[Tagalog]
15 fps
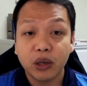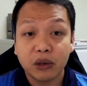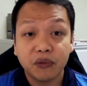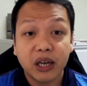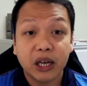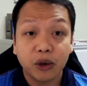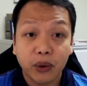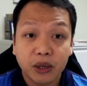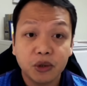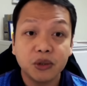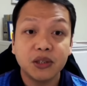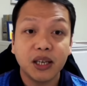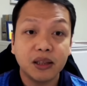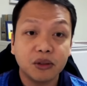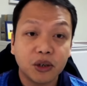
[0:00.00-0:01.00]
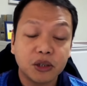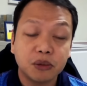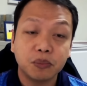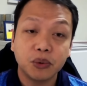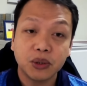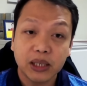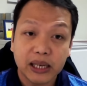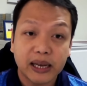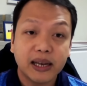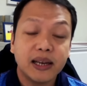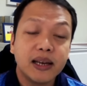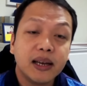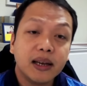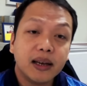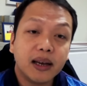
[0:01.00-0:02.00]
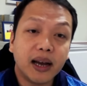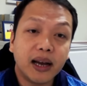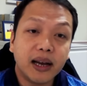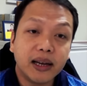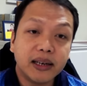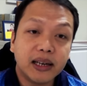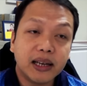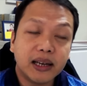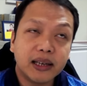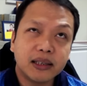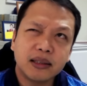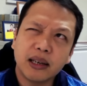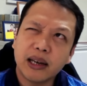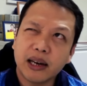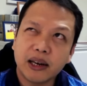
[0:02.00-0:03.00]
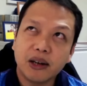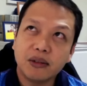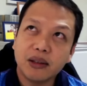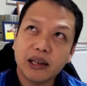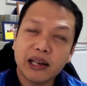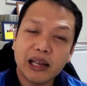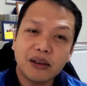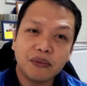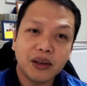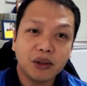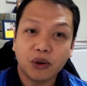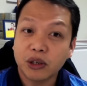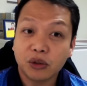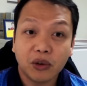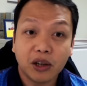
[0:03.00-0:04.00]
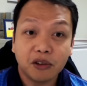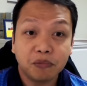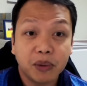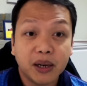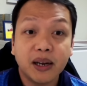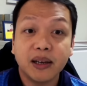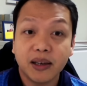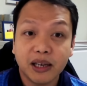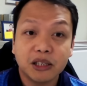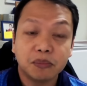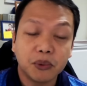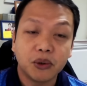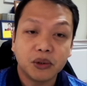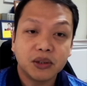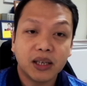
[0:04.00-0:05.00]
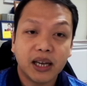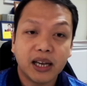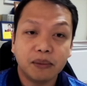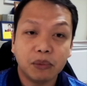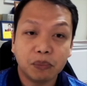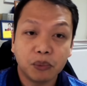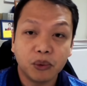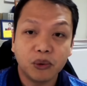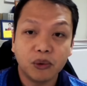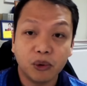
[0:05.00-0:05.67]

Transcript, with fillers: evacuation centers po sila uh, na nasa around 11 or 12 barangays po sa aming pong